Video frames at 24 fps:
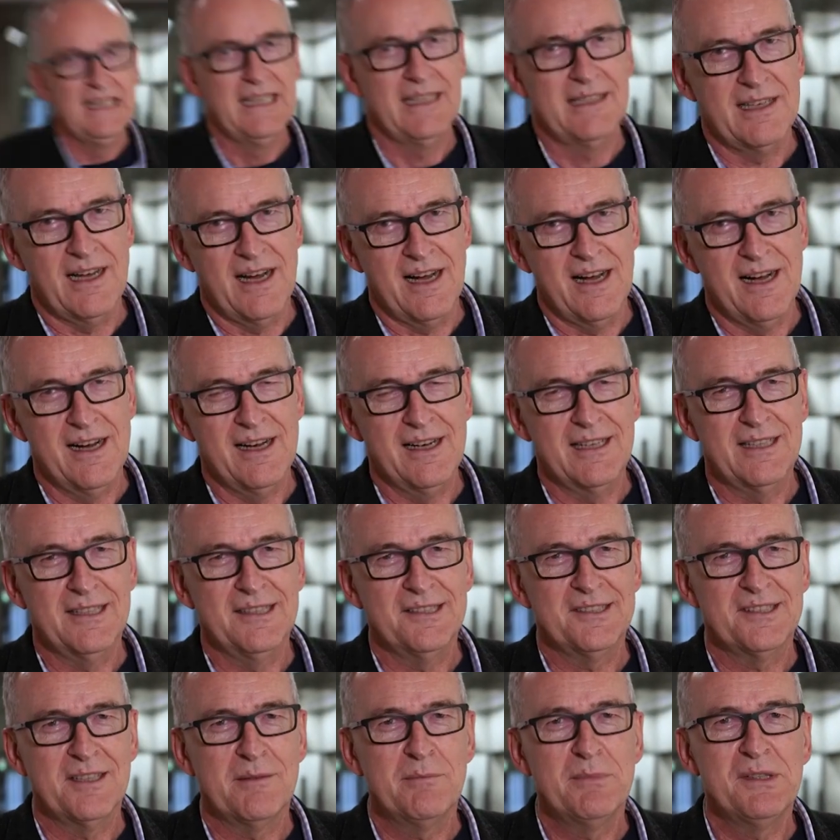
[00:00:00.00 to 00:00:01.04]
Ja, da
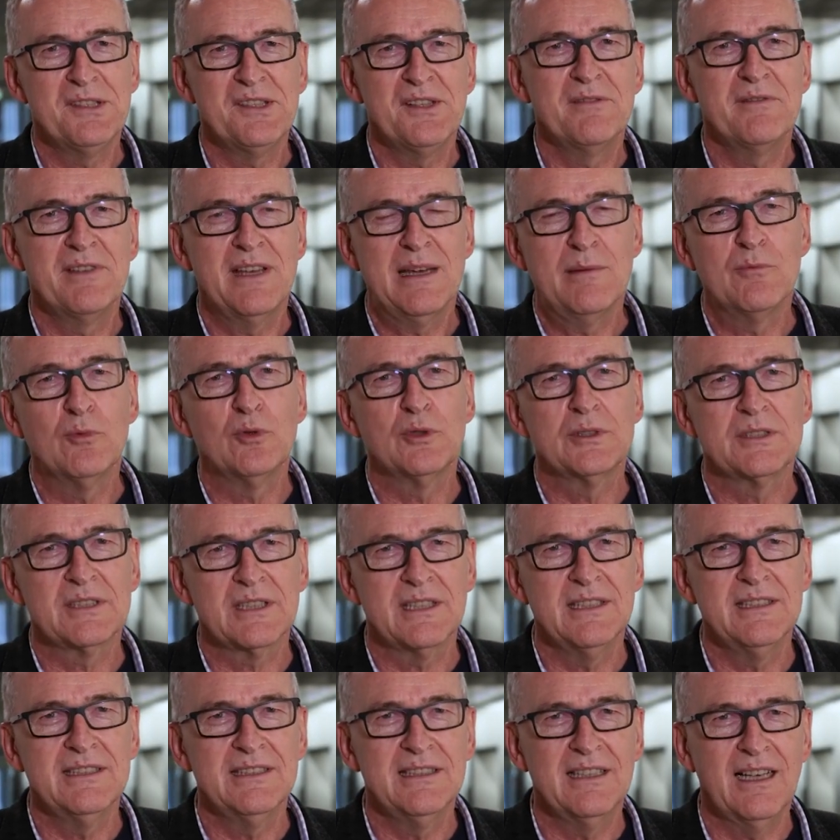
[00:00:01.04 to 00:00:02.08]
ist ein bisschen Wehmut
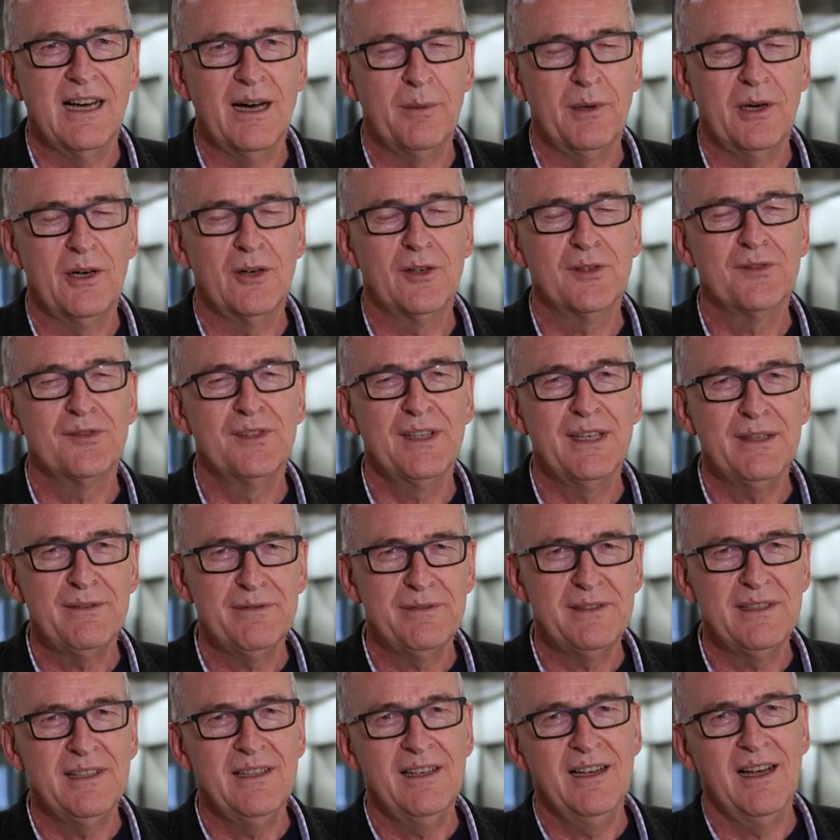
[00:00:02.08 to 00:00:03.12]
drin, aber auch sehr
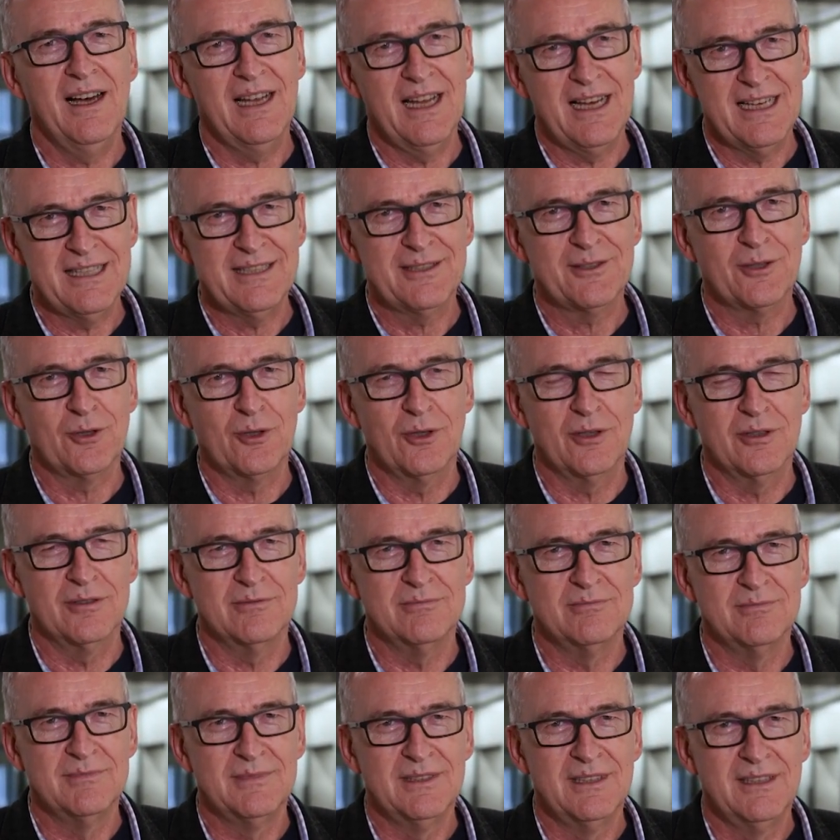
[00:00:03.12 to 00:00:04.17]
viel Erleichterung.
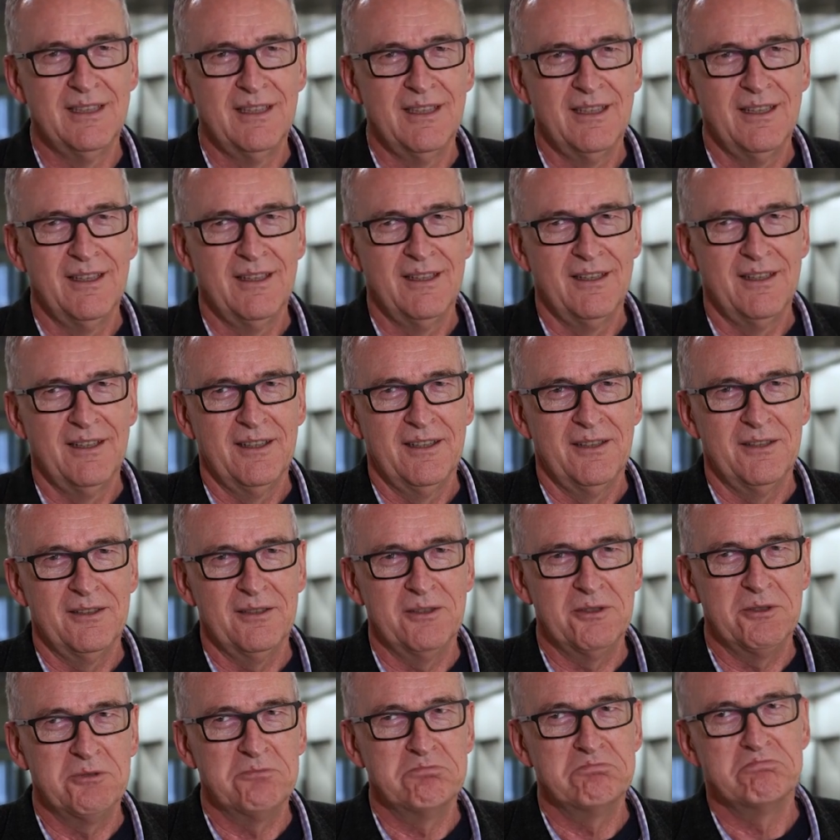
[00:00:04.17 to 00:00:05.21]

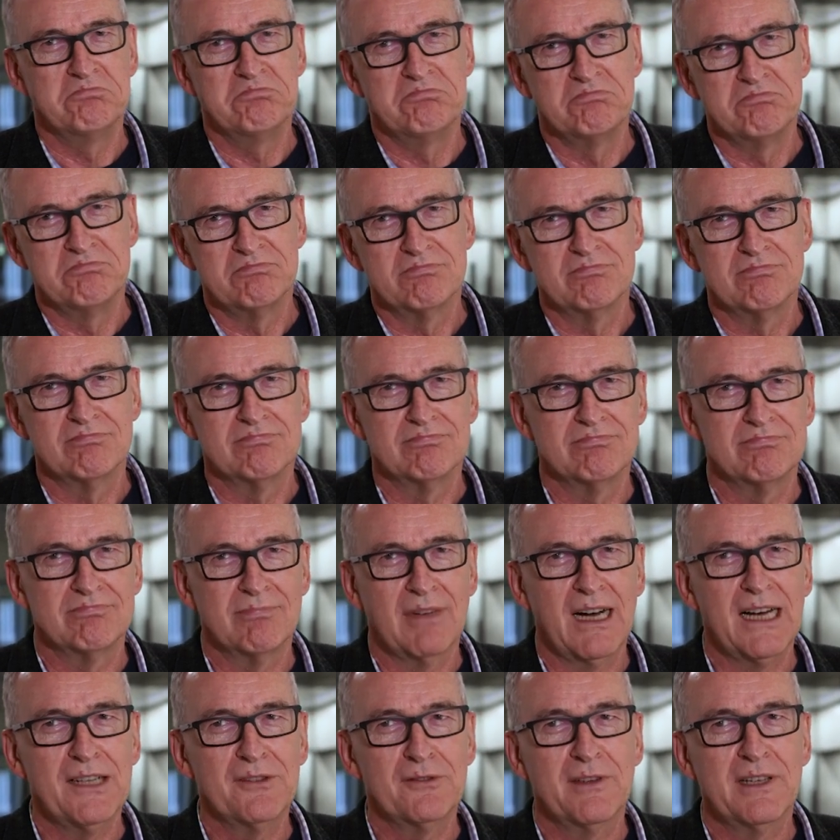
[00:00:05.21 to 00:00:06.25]
Ähm,
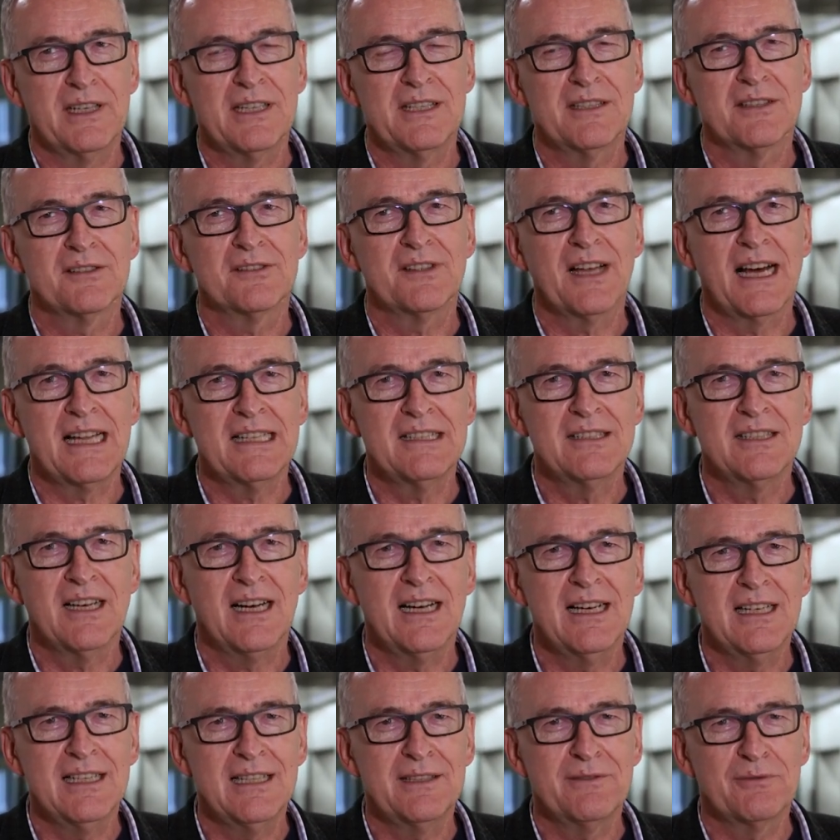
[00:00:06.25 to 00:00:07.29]
also wenn ich es
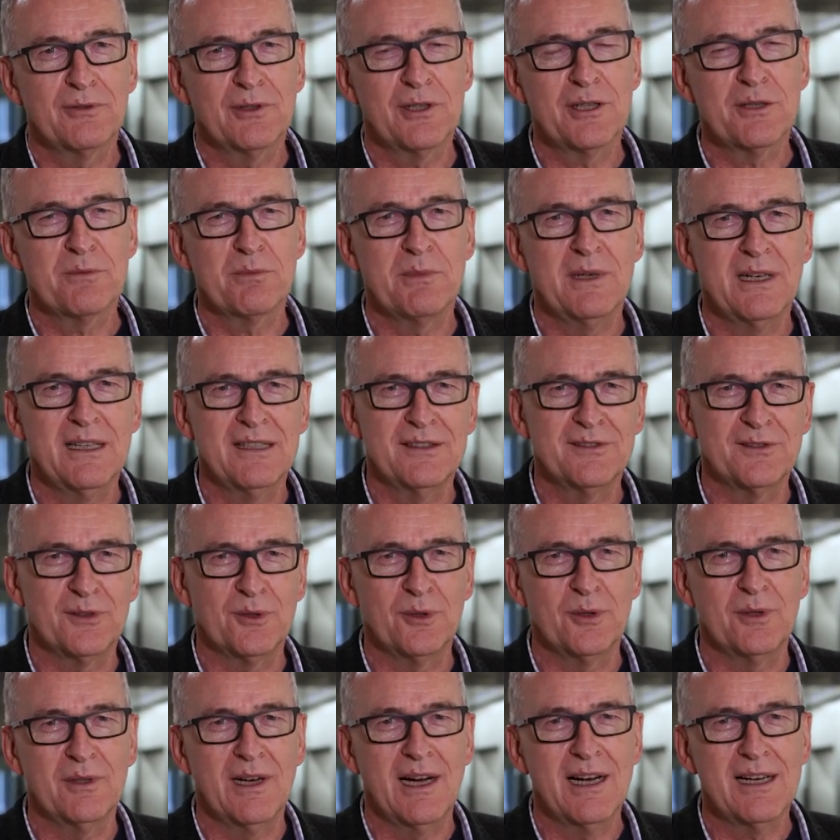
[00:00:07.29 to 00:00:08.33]
anteile, würde ich mal
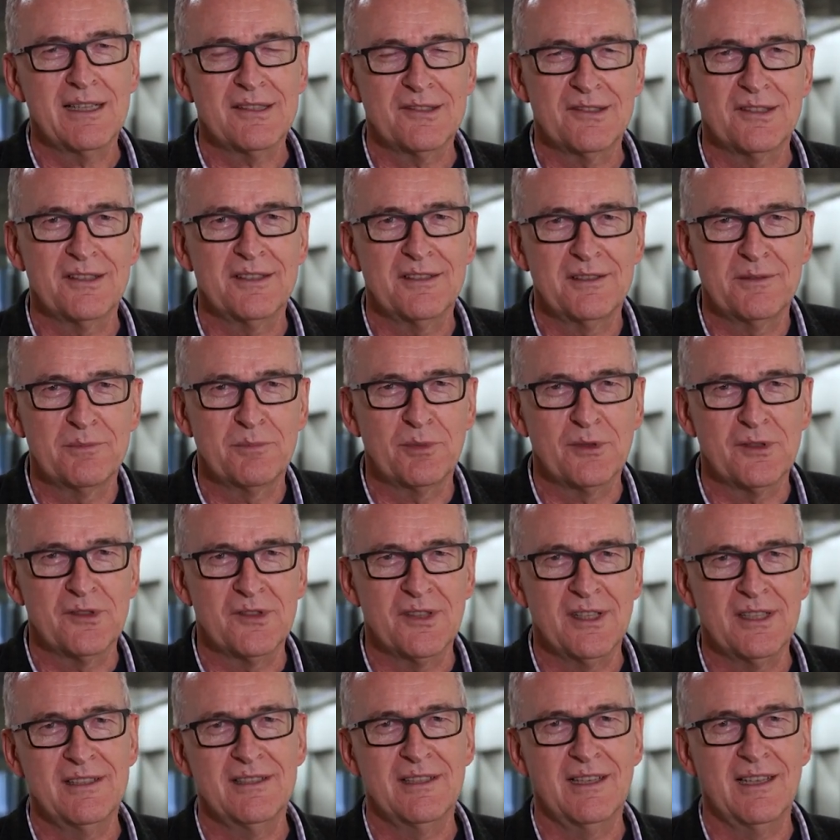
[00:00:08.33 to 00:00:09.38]
so
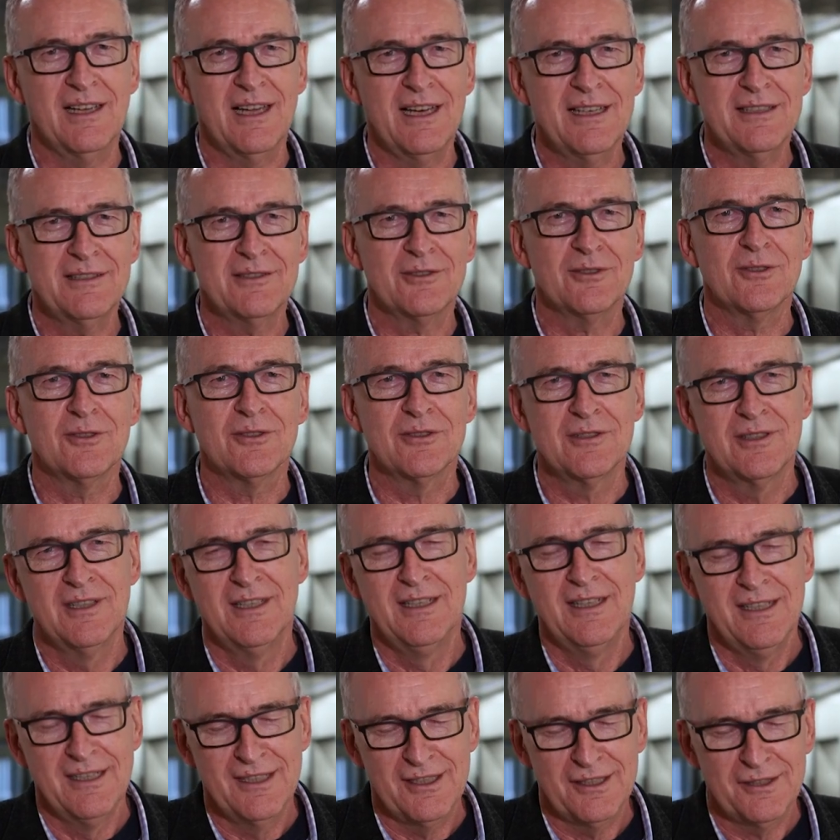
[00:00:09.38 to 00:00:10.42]
80% Erleichterung,
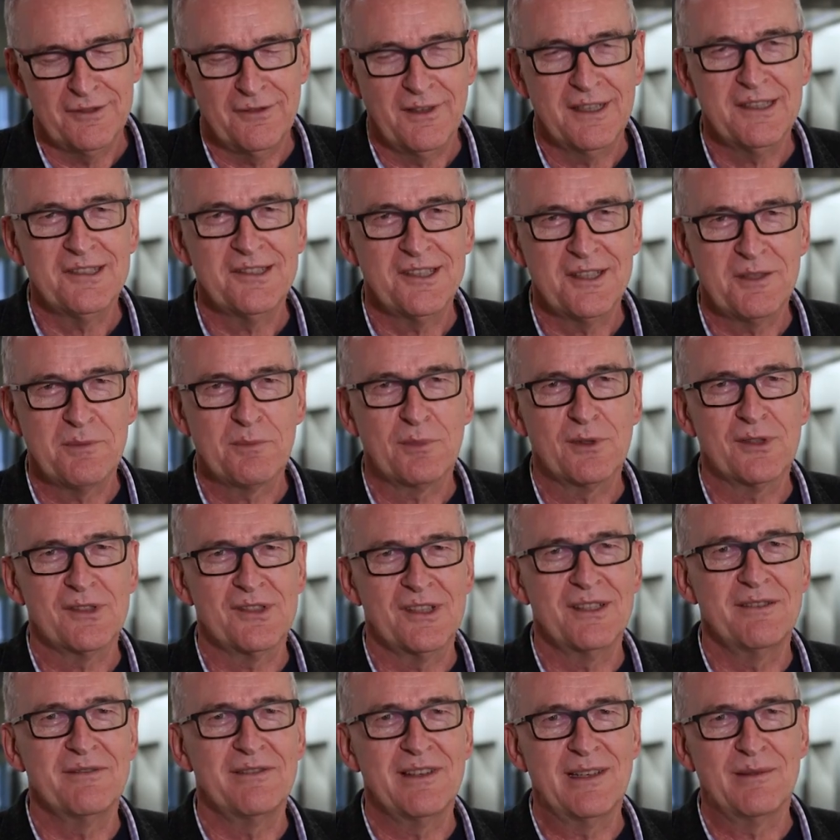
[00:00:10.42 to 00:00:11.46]
20%
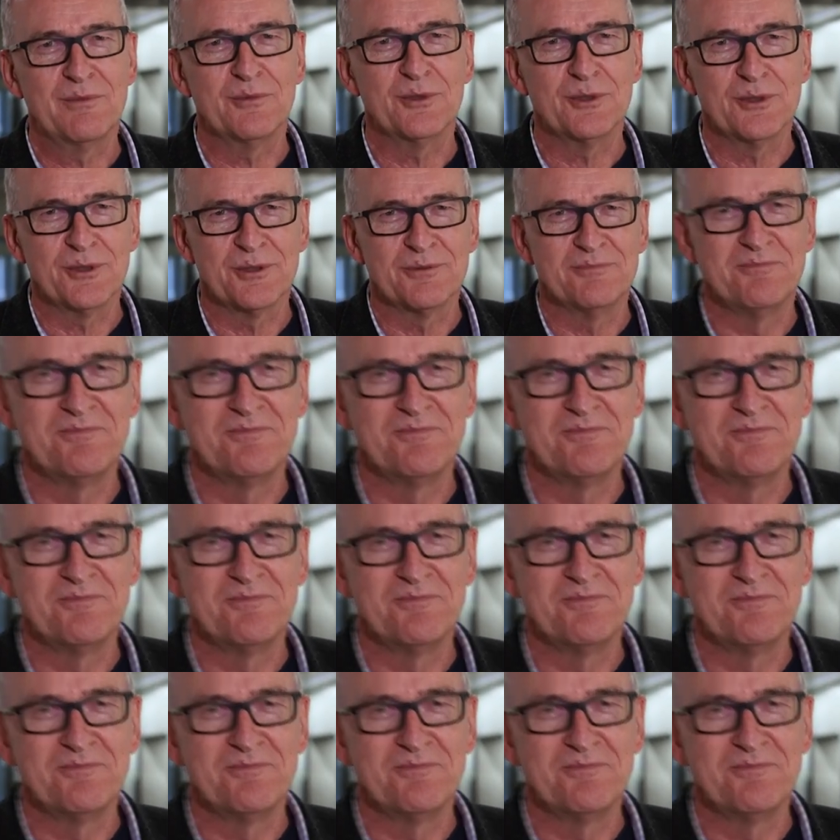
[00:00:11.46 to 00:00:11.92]
Wehmut.